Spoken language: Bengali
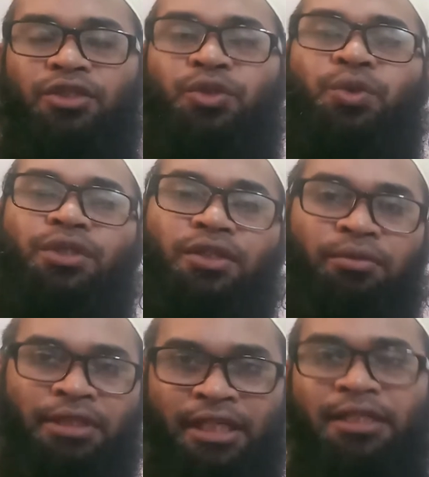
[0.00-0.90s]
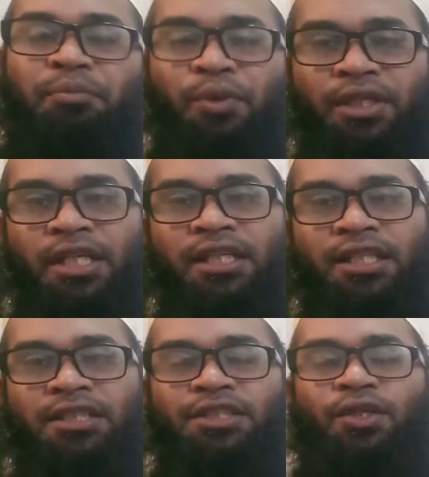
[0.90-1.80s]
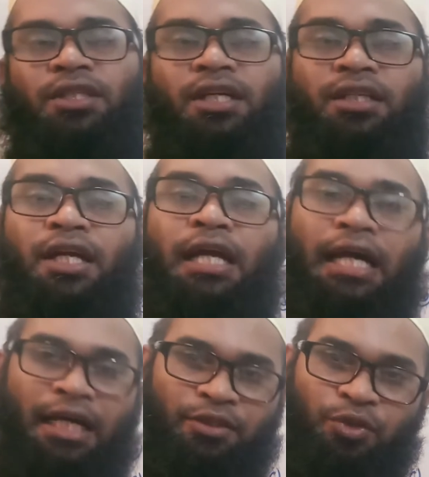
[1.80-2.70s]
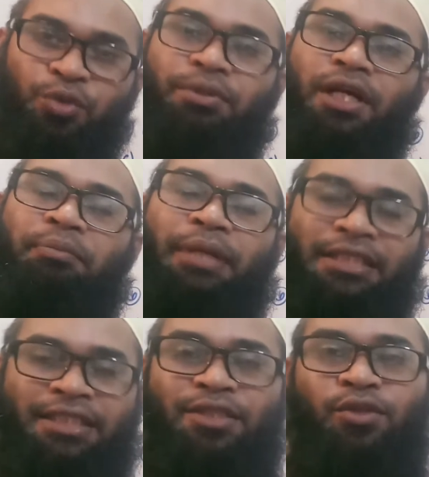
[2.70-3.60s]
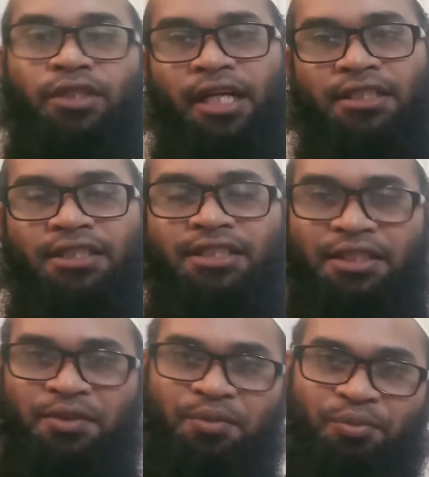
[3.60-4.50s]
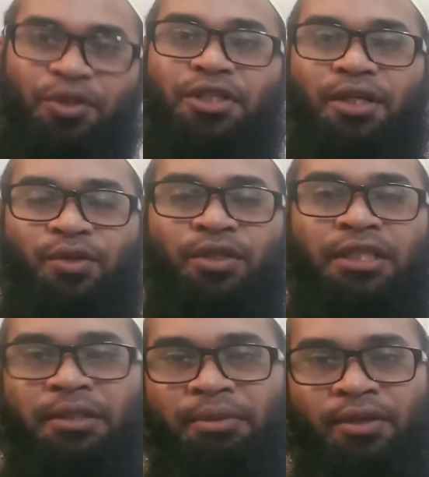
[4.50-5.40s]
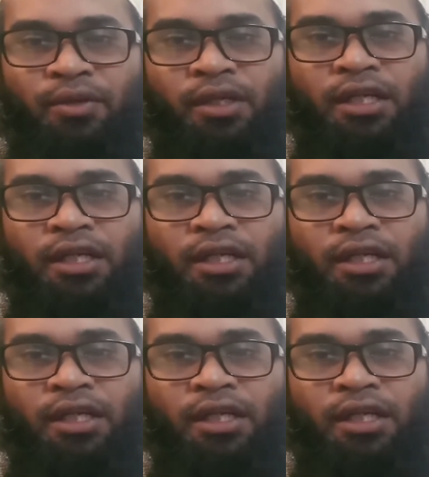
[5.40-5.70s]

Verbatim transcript: শুরুতেই তোমাদের একটা পরীক্ষা নিয়ে নিচ্ছি অর্থাৎ আর তোমার বেসিক কোথায় আছে যাতে তুমি পরীক্ষা করে নিতে পারো